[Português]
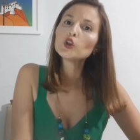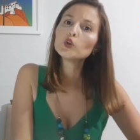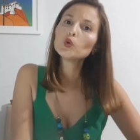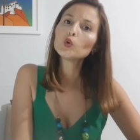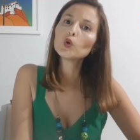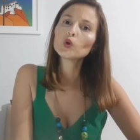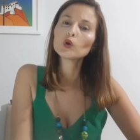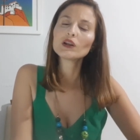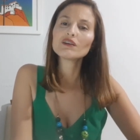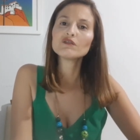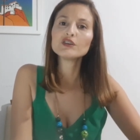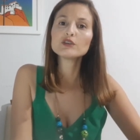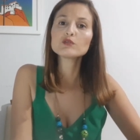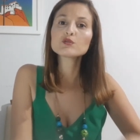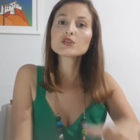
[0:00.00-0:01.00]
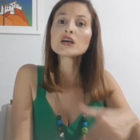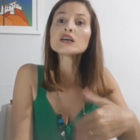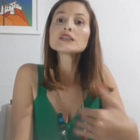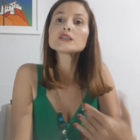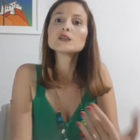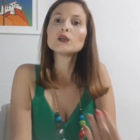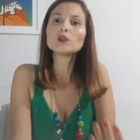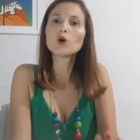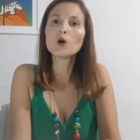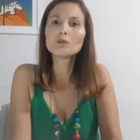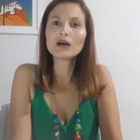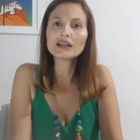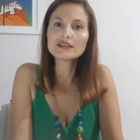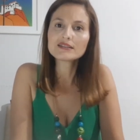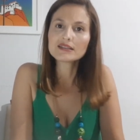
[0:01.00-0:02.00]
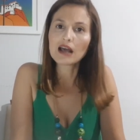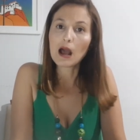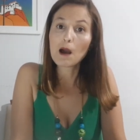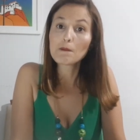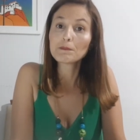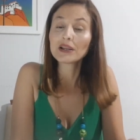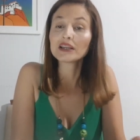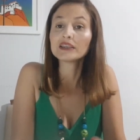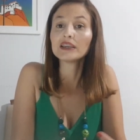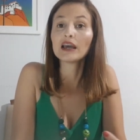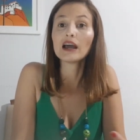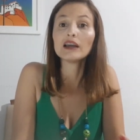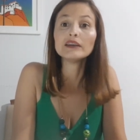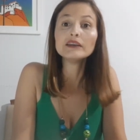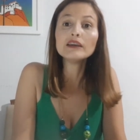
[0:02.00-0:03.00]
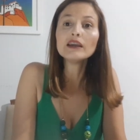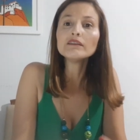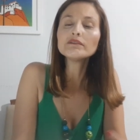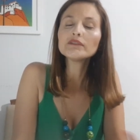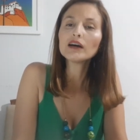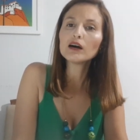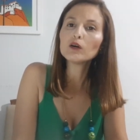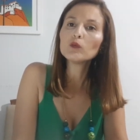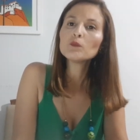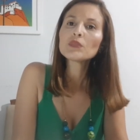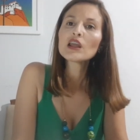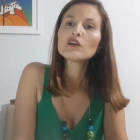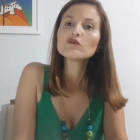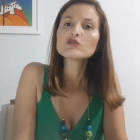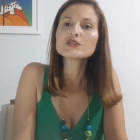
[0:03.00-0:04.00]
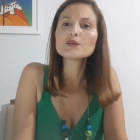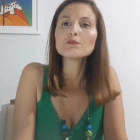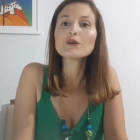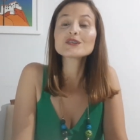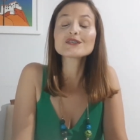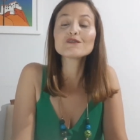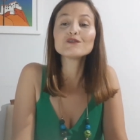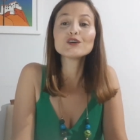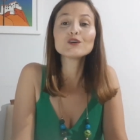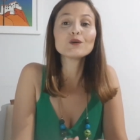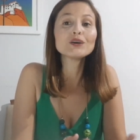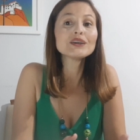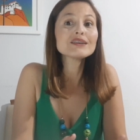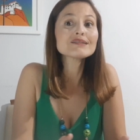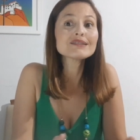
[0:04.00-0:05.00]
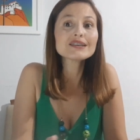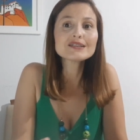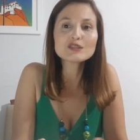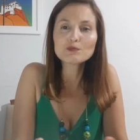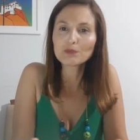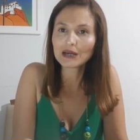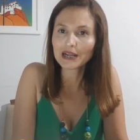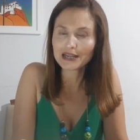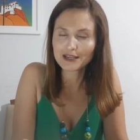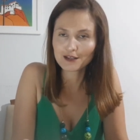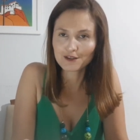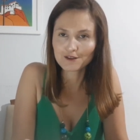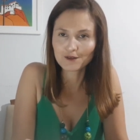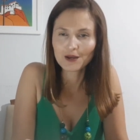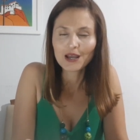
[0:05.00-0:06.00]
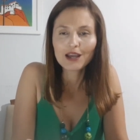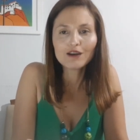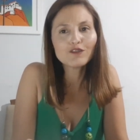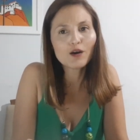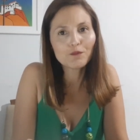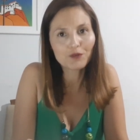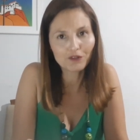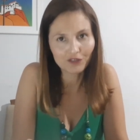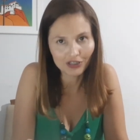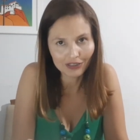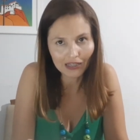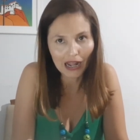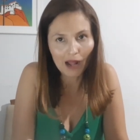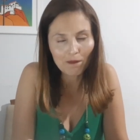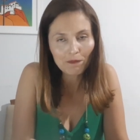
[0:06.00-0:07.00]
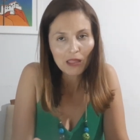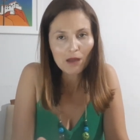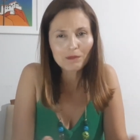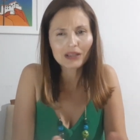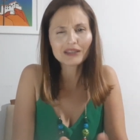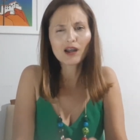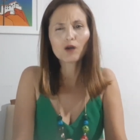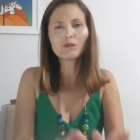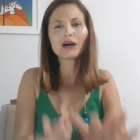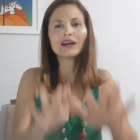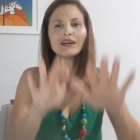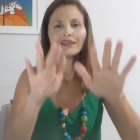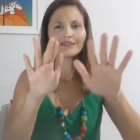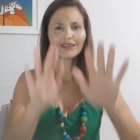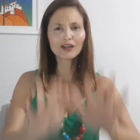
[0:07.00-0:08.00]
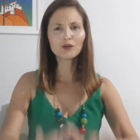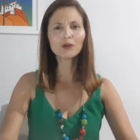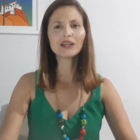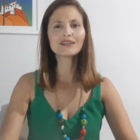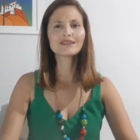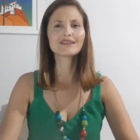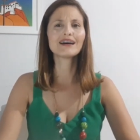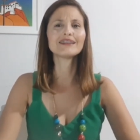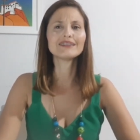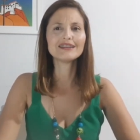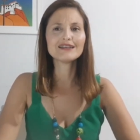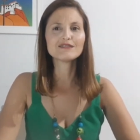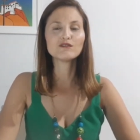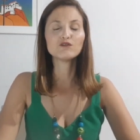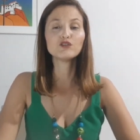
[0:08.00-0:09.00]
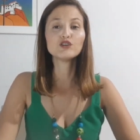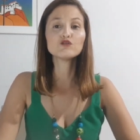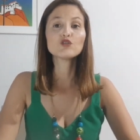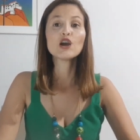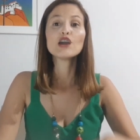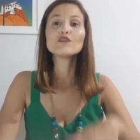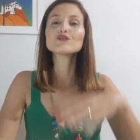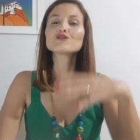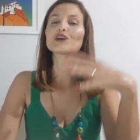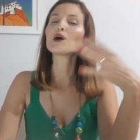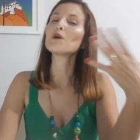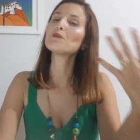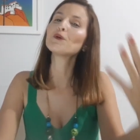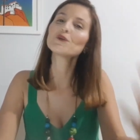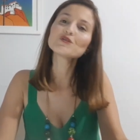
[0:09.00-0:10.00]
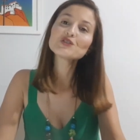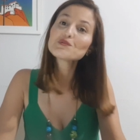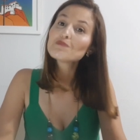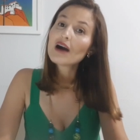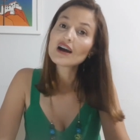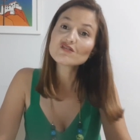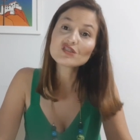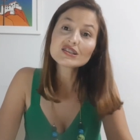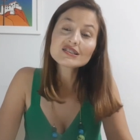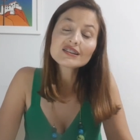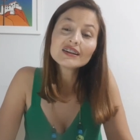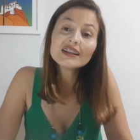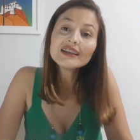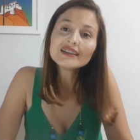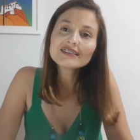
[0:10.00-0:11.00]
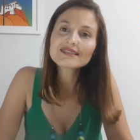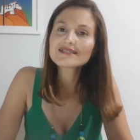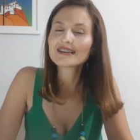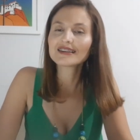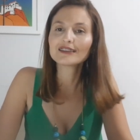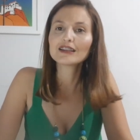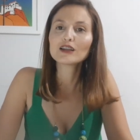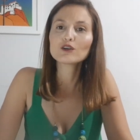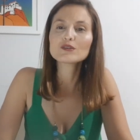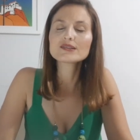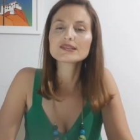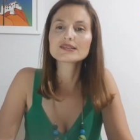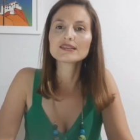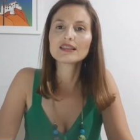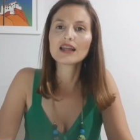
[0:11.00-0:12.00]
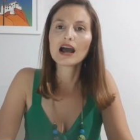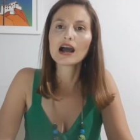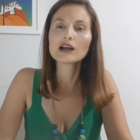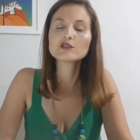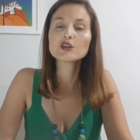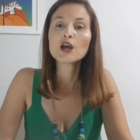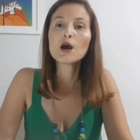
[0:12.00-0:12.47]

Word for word: do coronavírus se normalizar para que aí então você possa vir conhecer esse paraíso. Eu vou aproveitar para dar uma tranquilizada nesse vídeo e vou jogar um pouco de imagens lindas aqui da nossa cidade